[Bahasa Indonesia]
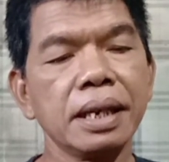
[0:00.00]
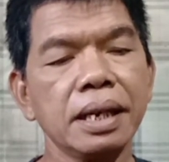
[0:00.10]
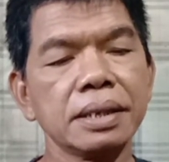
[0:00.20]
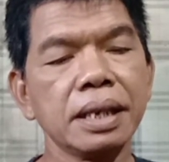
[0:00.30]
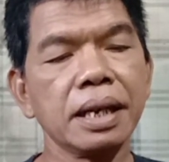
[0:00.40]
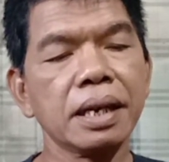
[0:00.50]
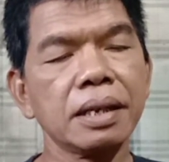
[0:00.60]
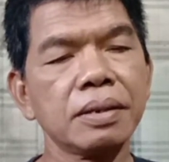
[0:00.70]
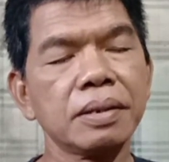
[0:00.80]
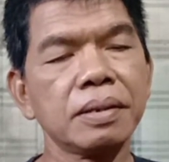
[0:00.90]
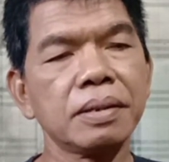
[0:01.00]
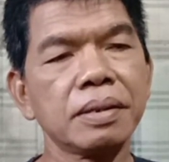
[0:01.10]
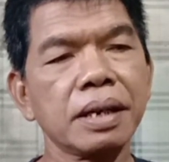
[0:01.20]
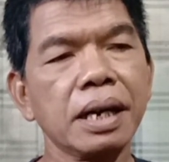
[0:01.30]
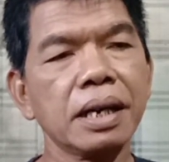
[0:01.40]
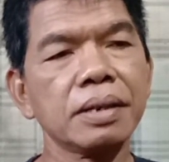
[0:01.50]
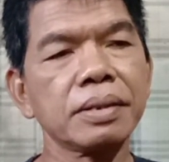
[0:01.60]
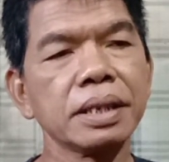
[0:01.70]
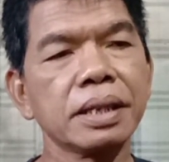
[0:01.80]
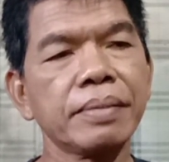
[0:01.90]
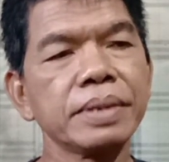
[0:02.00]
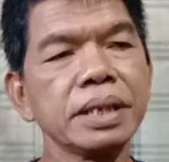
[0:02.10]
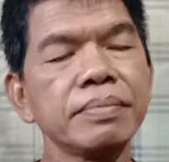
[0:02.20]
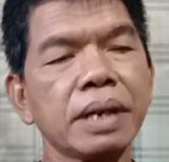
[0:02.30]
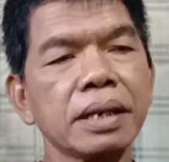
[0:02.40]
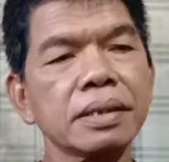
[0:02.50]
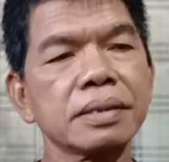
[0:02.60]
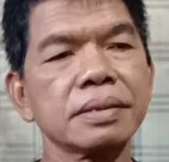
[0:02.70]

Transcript: Hanya kalau kalau kita menyimak